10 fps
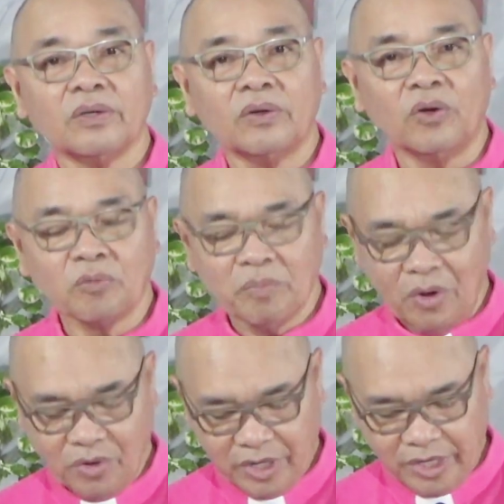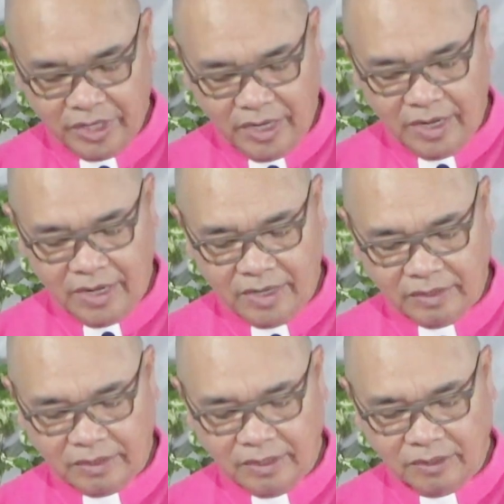Og mao kana
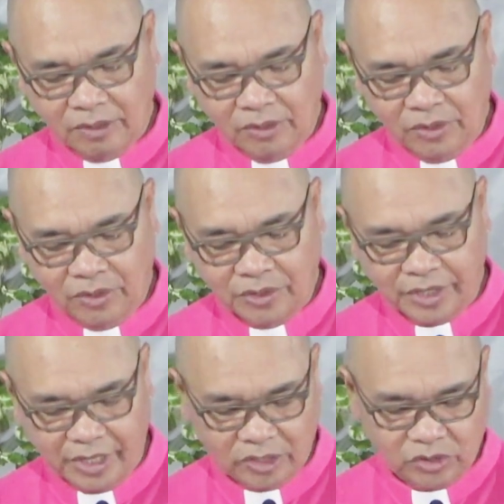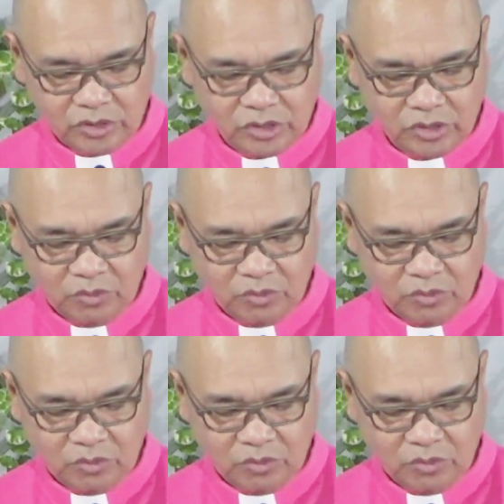ang titulo na Jesus.